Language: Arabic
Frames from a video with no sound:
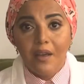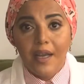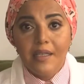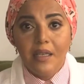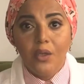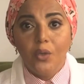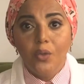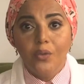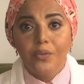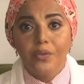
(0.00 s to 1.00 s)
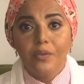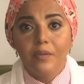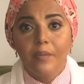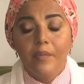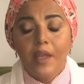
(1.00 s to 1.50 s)
هذا الخوف
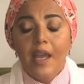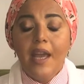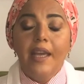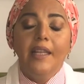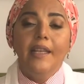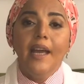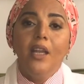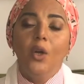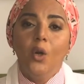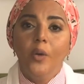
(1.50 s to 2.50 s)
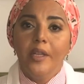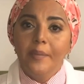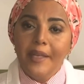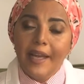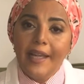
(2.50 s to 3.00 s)
الجهل هو اللي
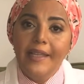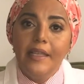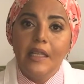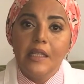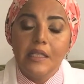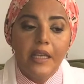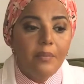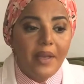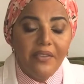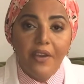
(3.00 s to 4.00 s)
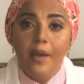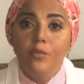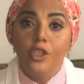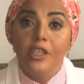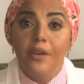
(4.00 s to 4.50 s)
بيخلي الإنسان ما
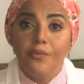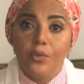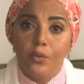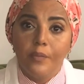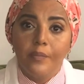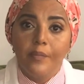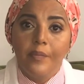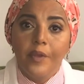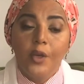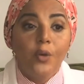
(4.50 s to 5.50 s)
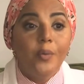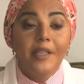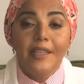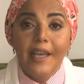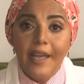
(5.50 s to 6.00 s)
يفهمش نفسه
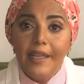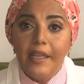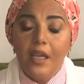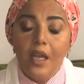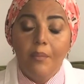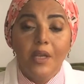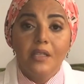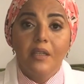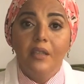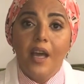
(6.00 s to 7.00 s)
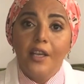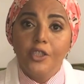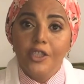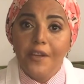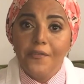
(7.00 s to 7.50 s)
وبالتالي ما يصلحش
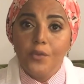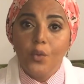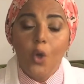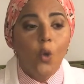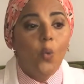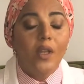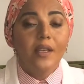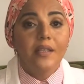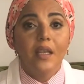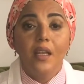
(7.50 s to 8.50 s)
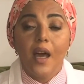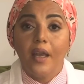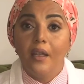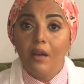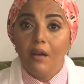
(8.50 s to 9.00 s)
نفسه ولا يصلح
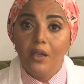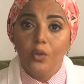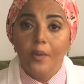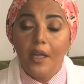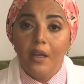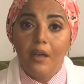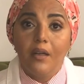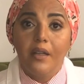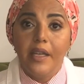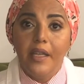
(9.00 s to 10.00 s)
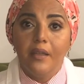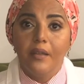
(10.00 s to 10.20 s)
علاقاته مع الآخرين